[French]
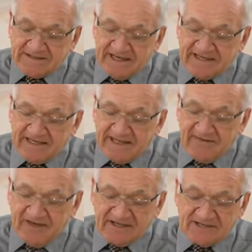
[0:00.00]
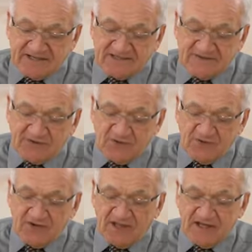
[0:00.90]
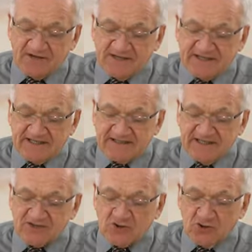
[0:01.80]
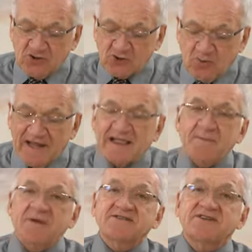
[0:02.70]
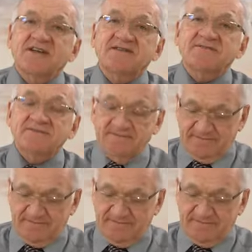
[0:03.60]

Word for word: c'est à travers ces difficultés que s'exerce le choix de la personne.